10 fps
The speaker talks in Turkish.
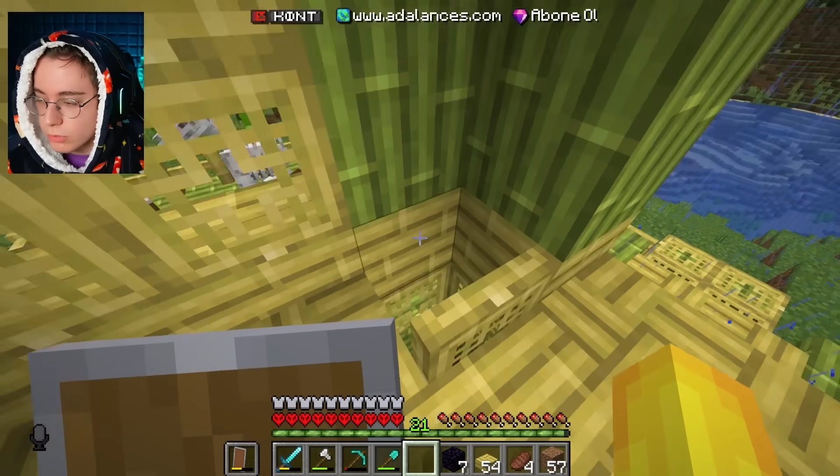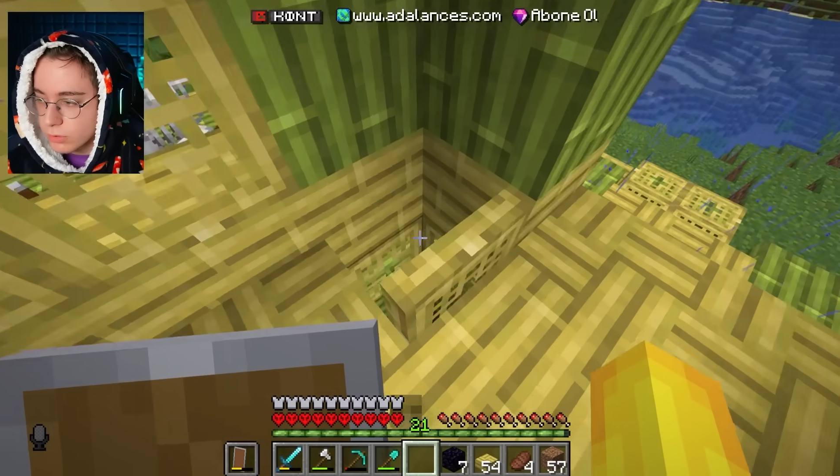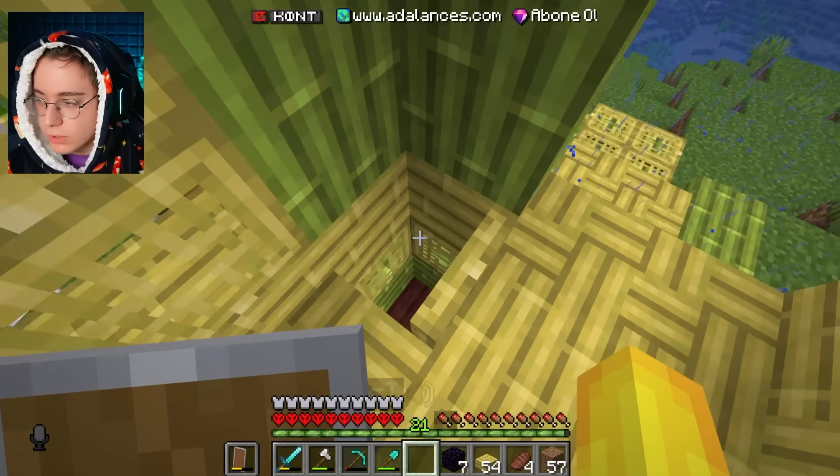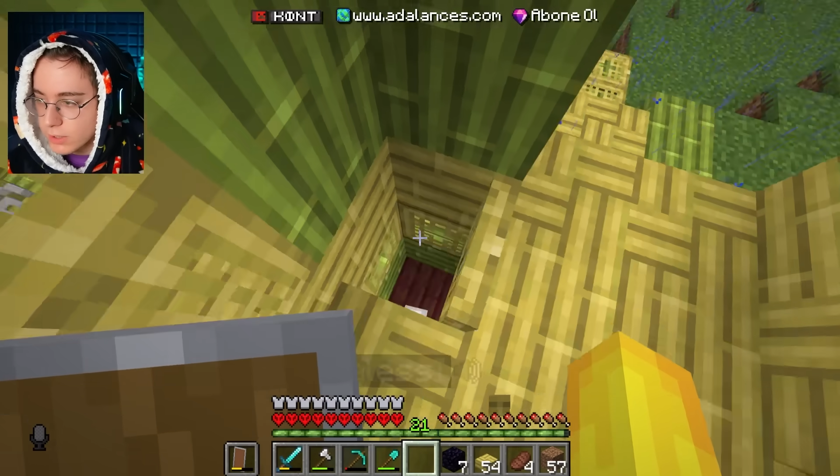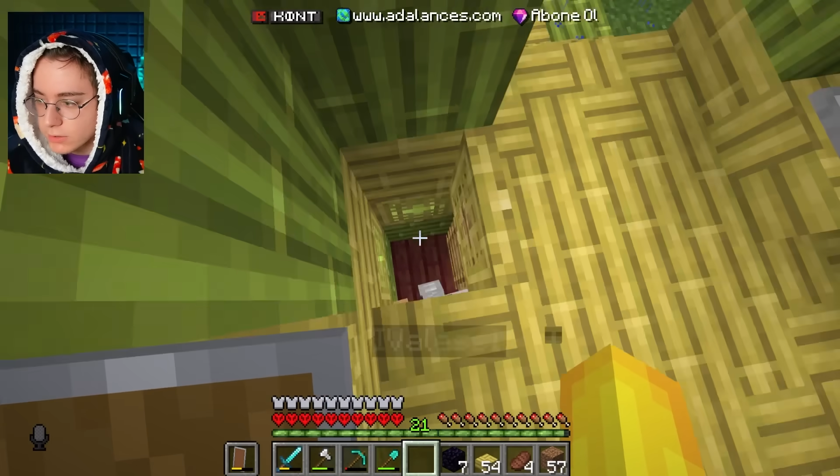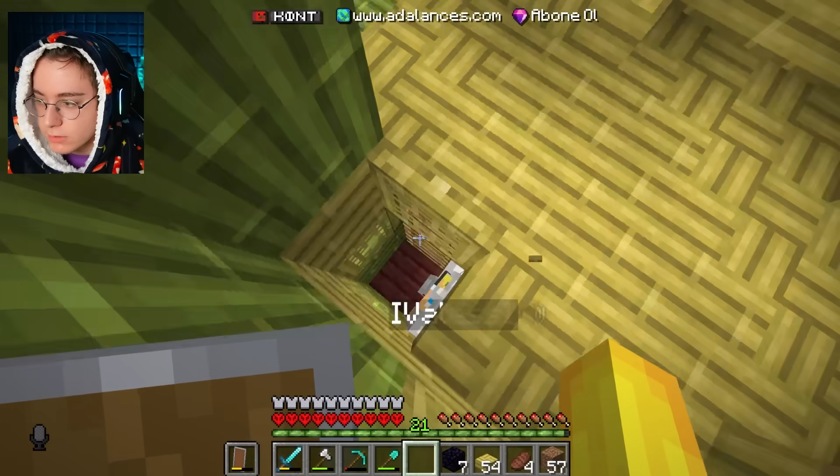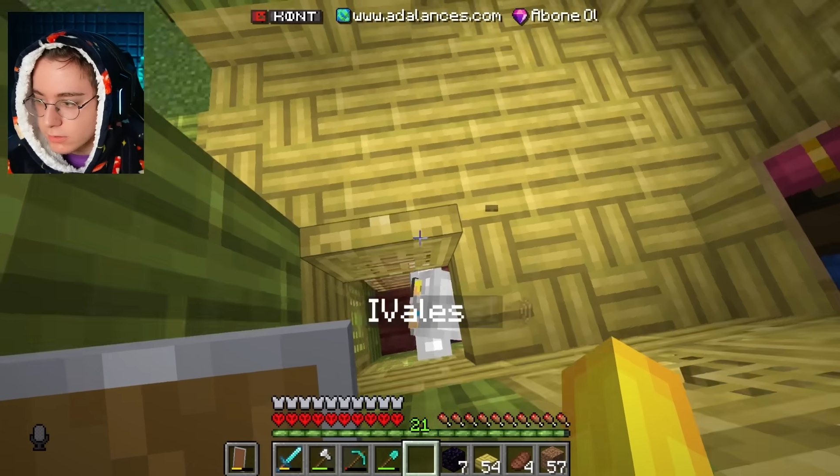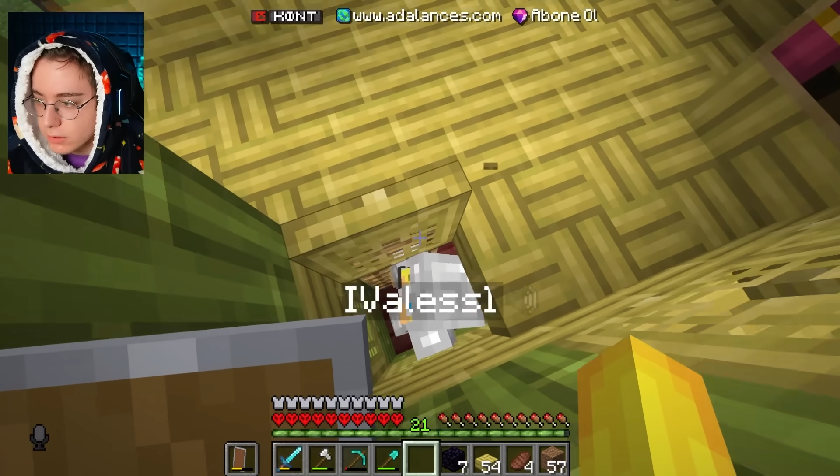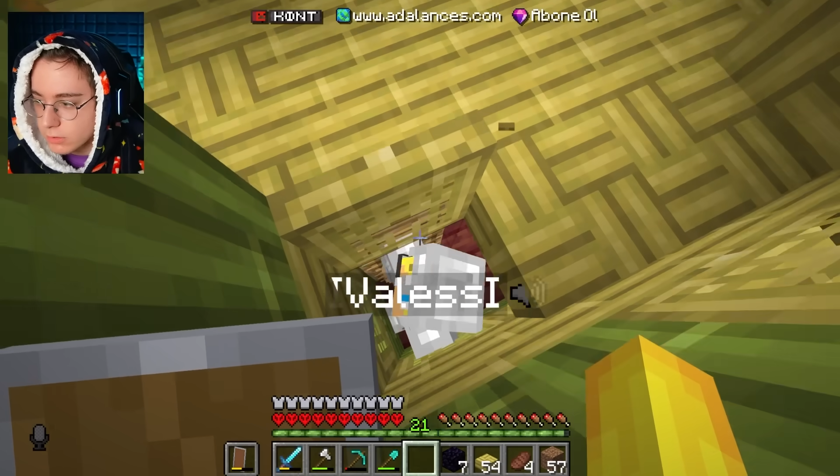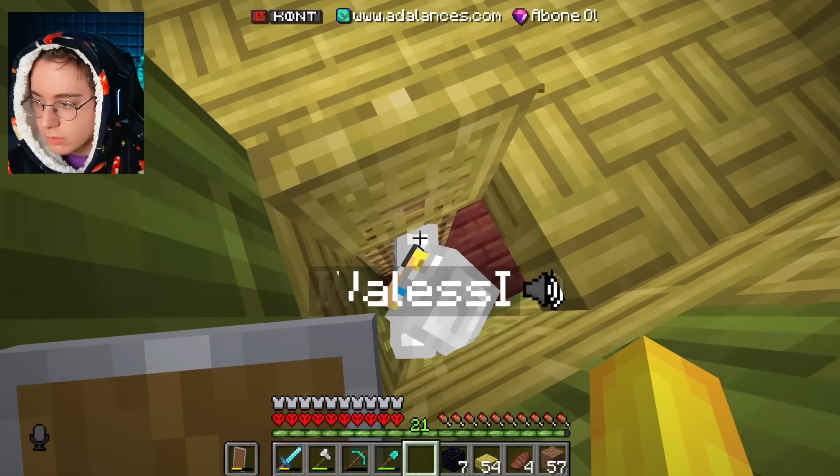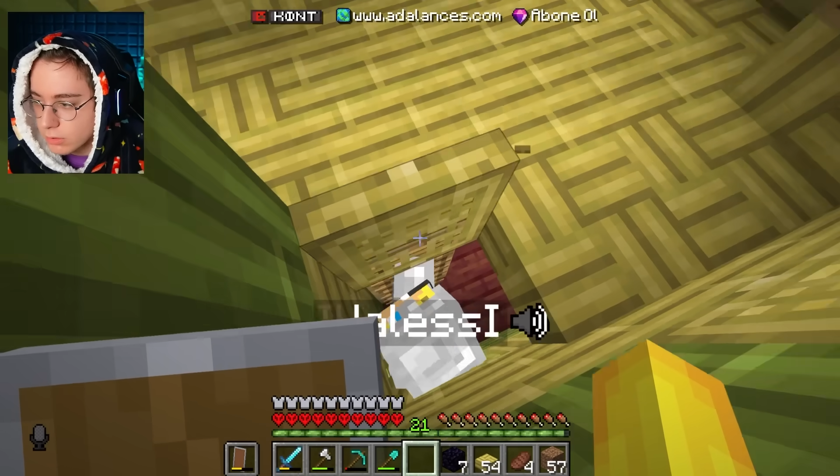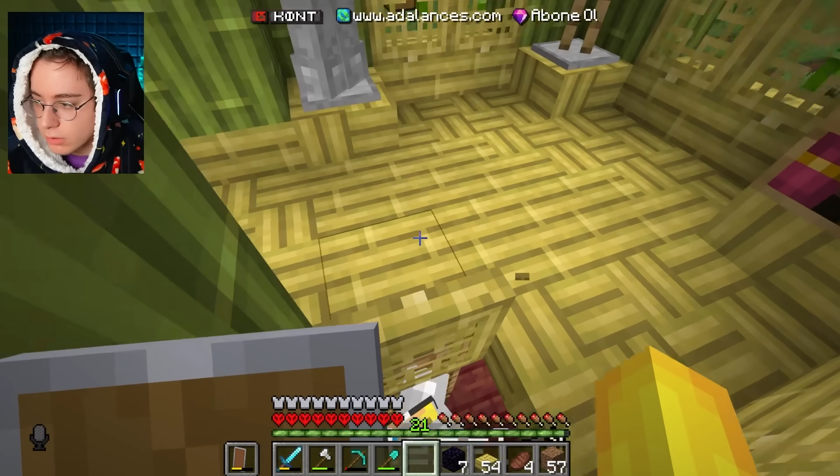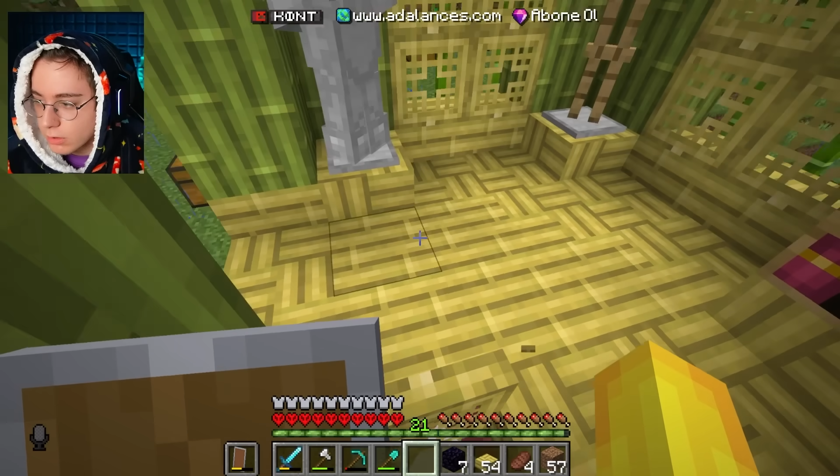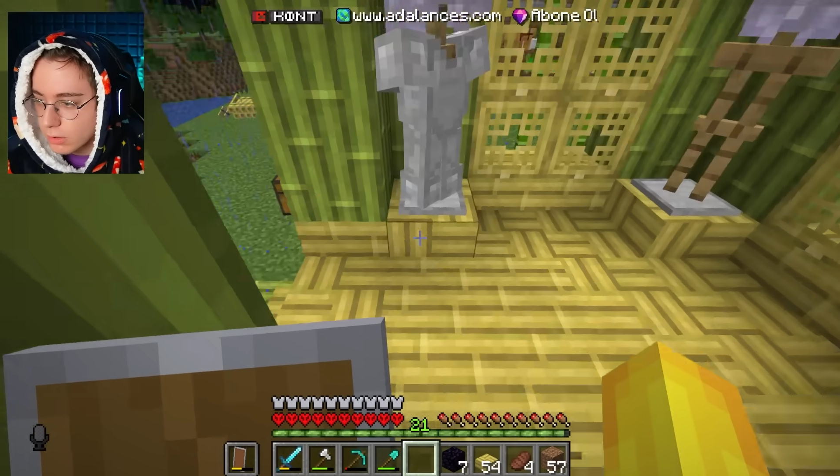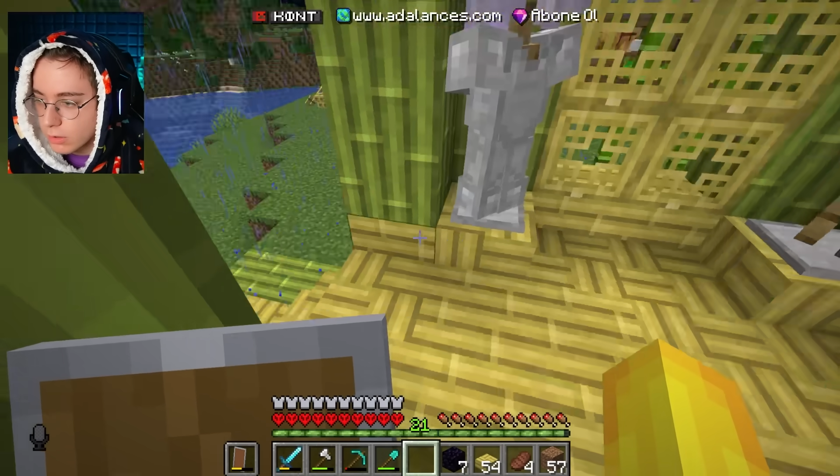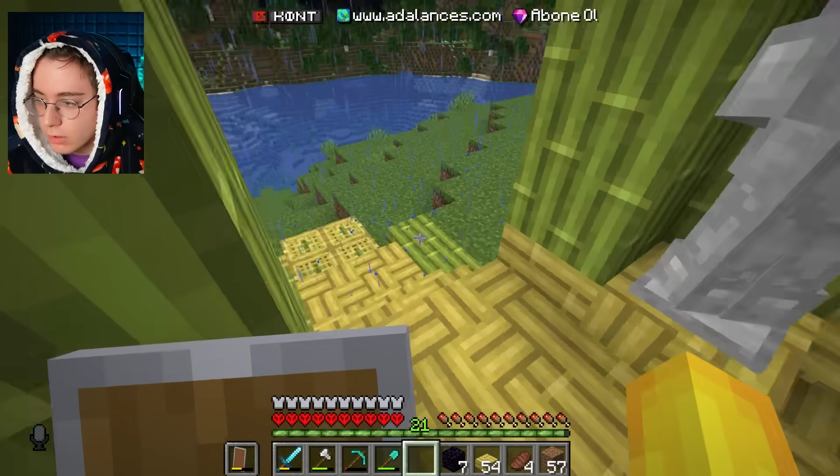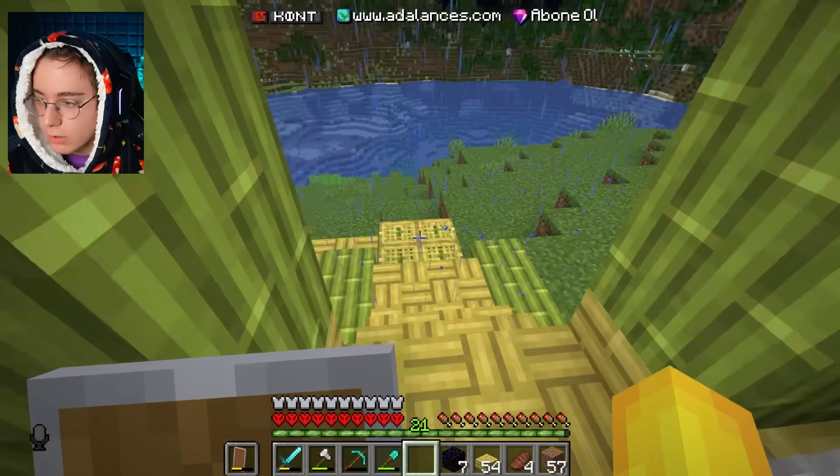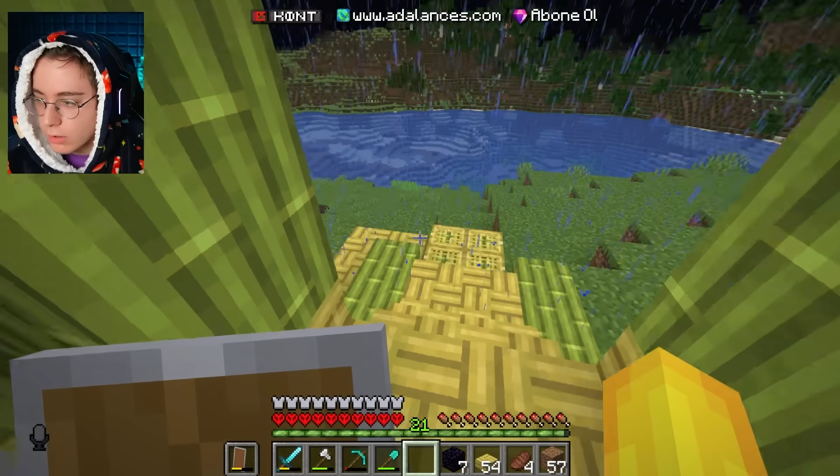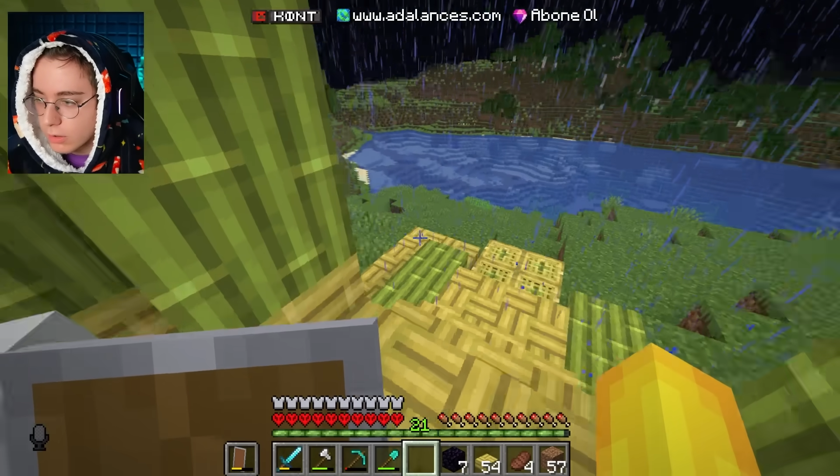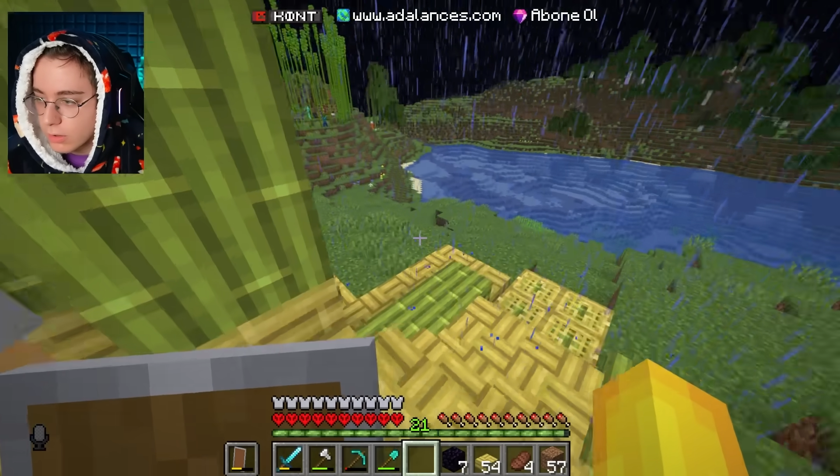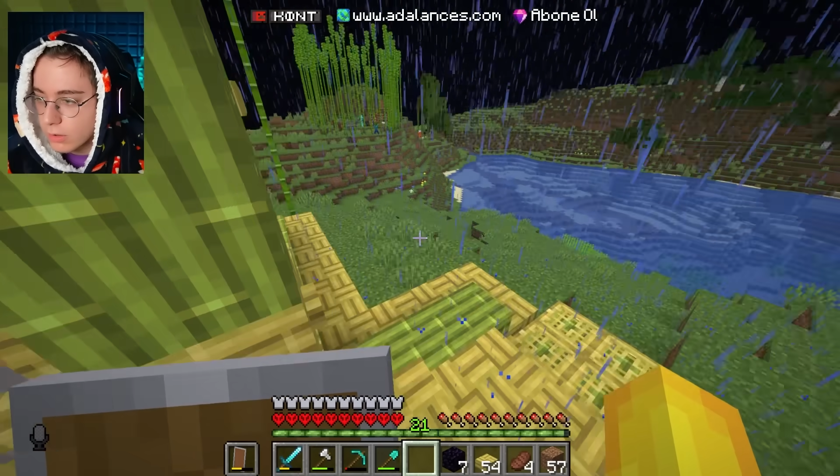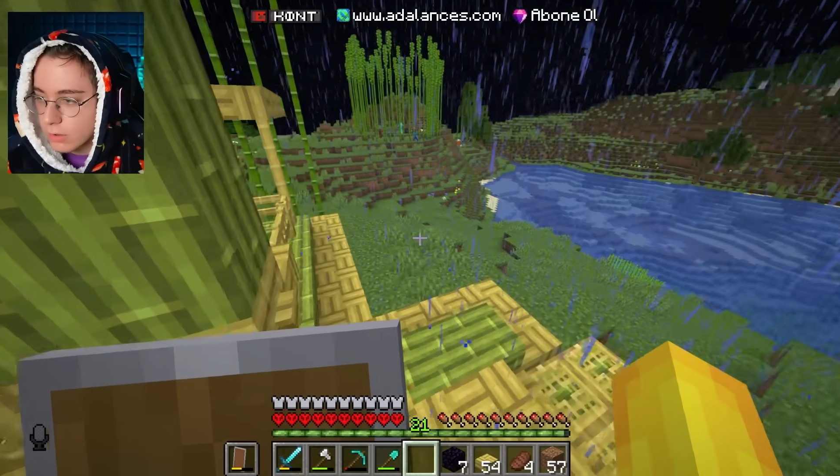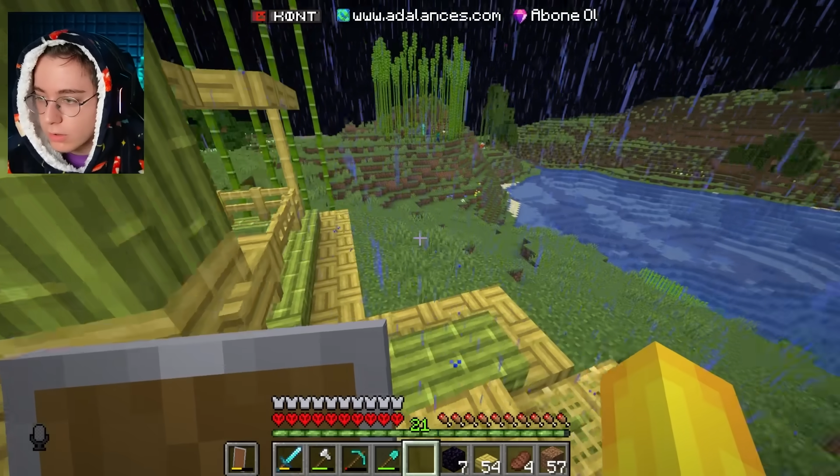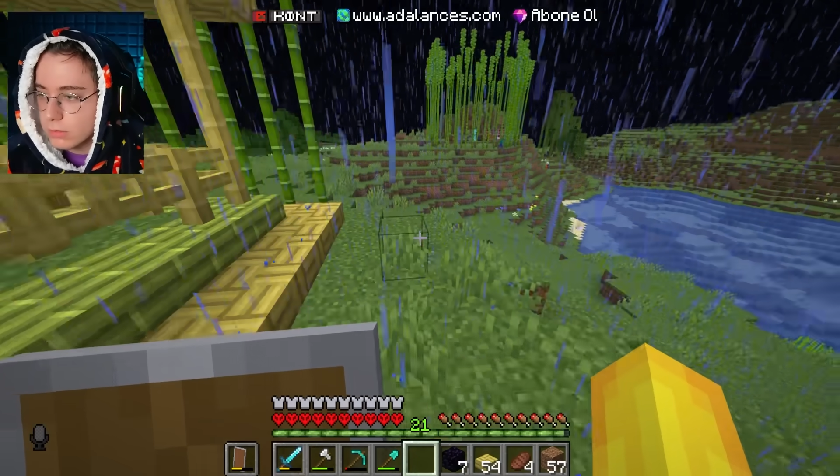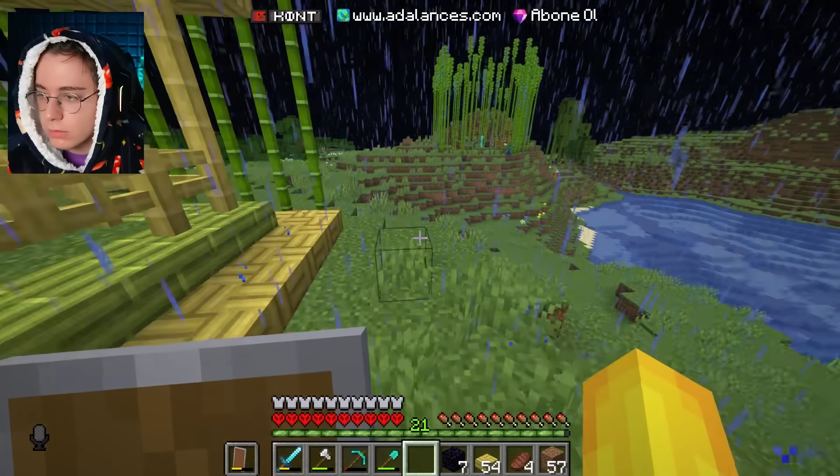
Onları kestik direkt. İlkini nasıl buldun?